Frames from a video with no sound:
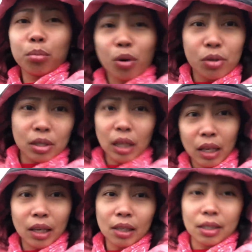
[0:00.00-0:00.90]

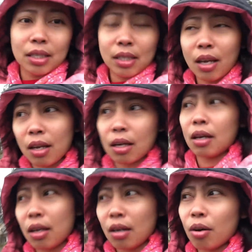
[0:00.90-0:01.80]
mostly is
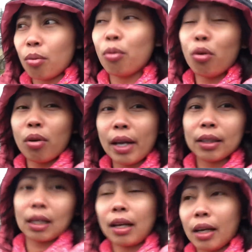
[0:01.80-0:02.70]

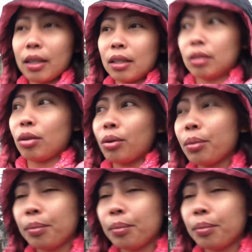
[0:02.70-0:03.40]
umuulan talaga dito